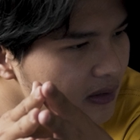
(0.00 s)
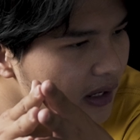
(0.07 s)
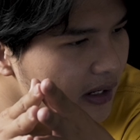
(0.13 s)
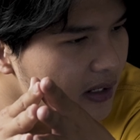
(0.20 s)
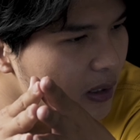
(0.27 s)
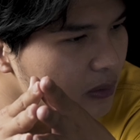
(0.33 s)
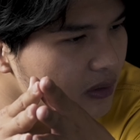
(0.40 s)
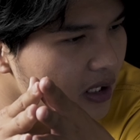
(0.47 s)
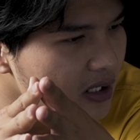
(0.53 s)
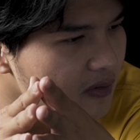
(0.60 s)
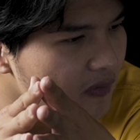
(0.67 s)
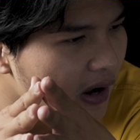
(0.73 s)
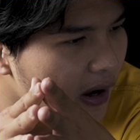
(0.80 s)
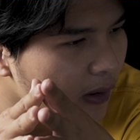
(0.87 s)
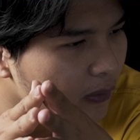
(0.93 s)
có thể đầu tư
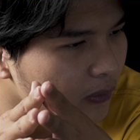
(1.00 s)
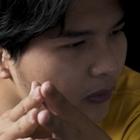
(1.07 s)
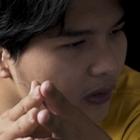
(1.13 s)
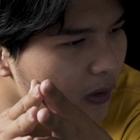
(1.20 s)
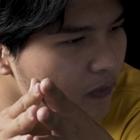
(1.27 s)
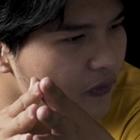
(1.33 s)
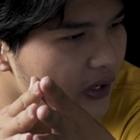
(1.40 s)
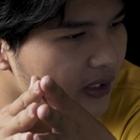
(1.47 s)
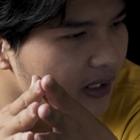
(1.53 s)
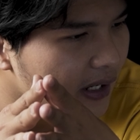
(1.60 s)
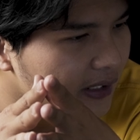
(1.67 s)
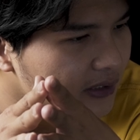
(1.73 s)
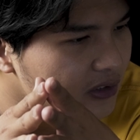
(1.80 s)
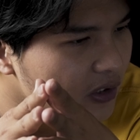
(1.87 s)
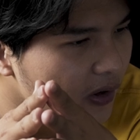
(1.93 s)
vào công việc
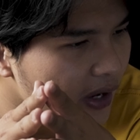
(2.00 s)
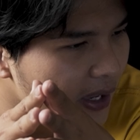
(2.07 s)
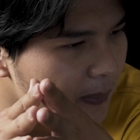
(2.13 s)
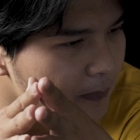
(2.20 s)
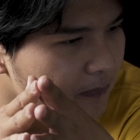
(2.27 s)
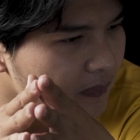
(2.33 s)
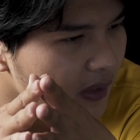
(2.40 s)
này cho em